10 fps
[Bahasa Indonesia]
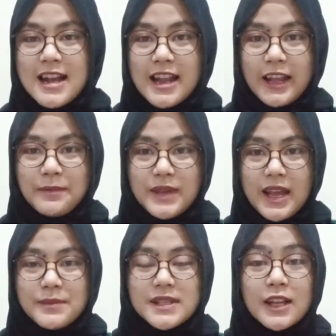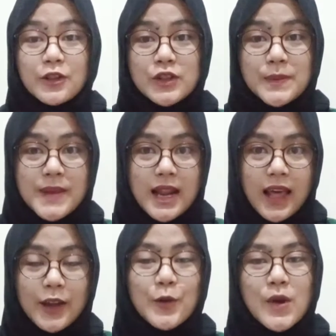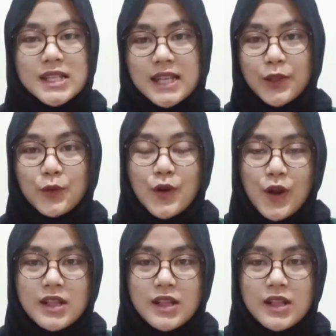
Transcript: dengan NPM 19210101002